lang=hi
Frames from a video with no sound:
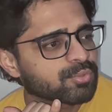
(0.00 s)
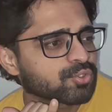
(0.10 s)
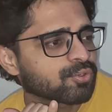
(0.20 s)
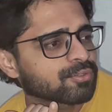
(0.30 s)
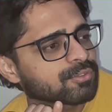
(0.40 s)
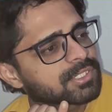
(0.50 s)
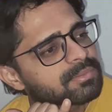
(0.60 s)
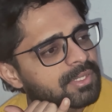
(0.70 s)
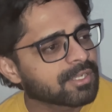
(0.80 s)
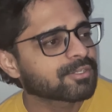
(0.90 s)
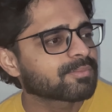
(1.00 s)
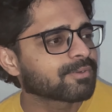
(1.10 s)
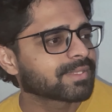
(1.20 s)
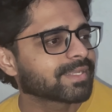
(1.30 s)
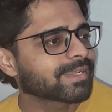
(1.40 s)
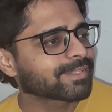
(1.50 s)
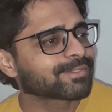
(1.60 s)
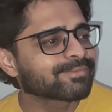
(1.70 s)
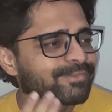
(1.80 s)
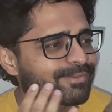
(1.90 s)
तुम छोड़ दो जी मेरे को बोलते
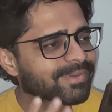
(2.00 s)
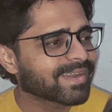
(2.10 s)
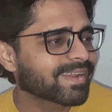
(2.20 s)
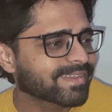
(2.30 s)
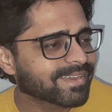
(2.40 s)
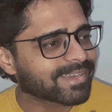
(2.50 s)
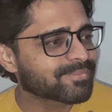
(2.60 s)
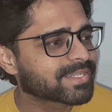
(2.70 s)
कि तुम मुंह बना लेके